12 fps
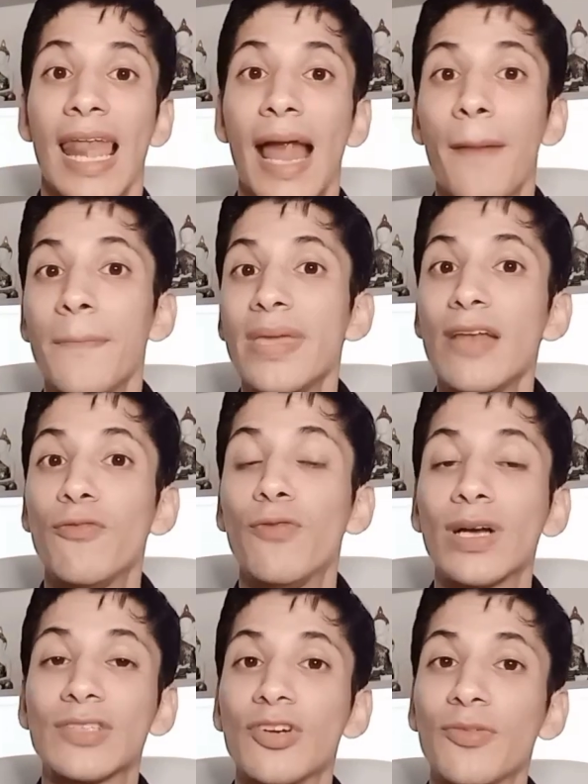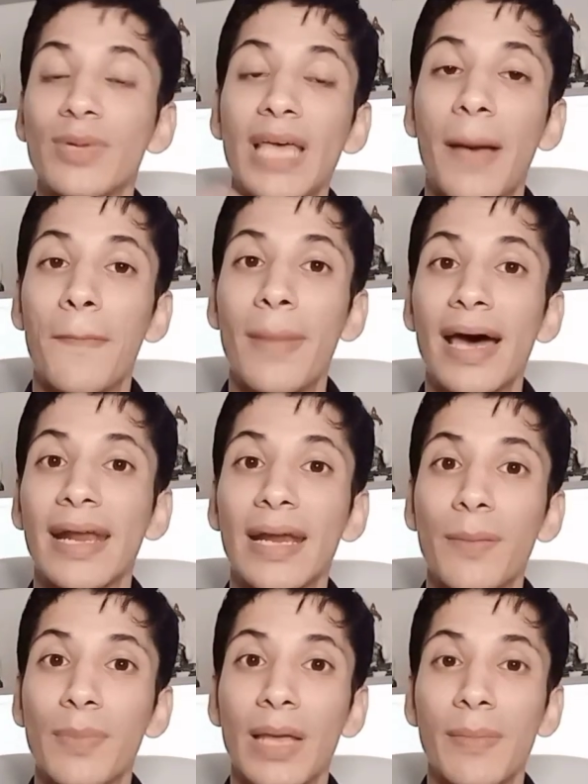la miel fue absorbida más
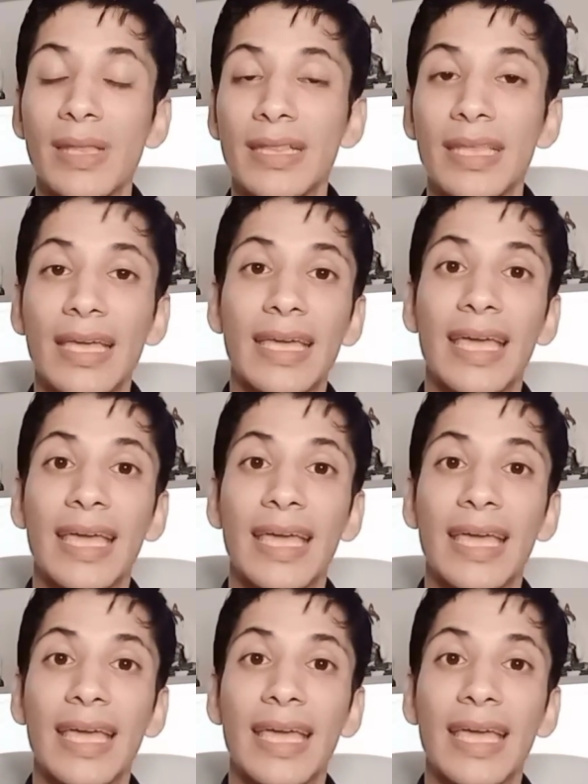rápidamente